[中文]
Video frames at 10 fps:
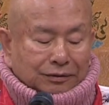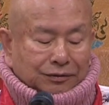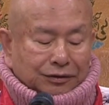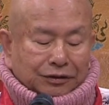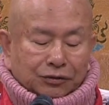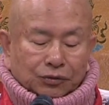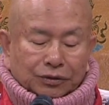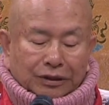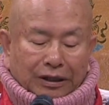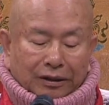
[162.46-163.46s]
这一
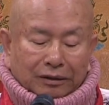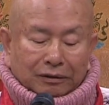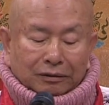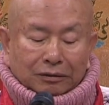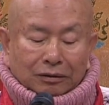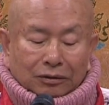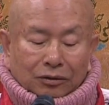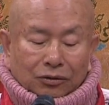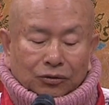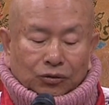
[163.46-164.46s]
尊呐，
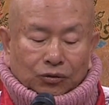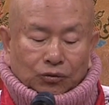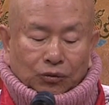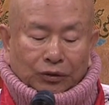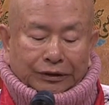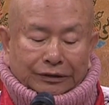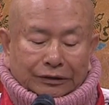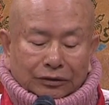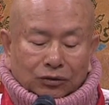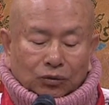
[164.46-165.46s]

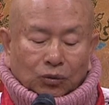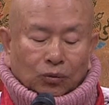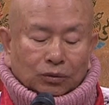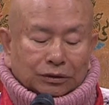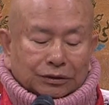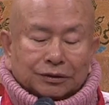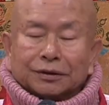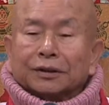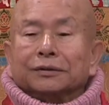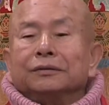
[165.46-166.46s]
最多的
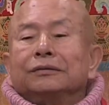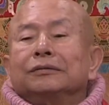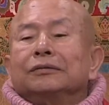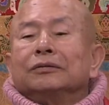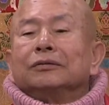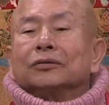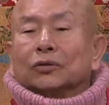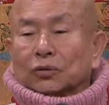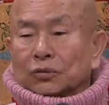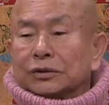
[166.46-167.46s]
人
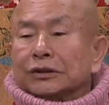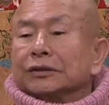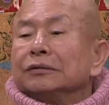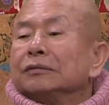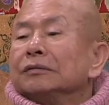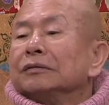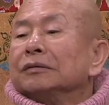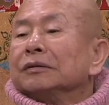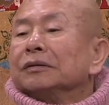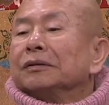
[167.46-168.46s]
主起
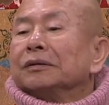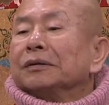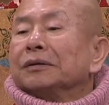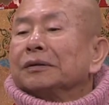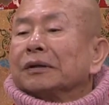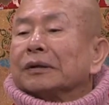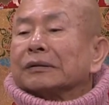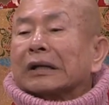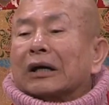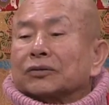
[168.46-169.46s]

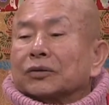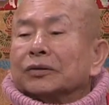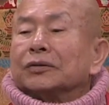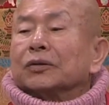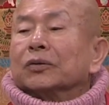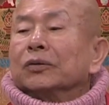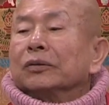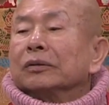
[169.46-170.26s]
打随求，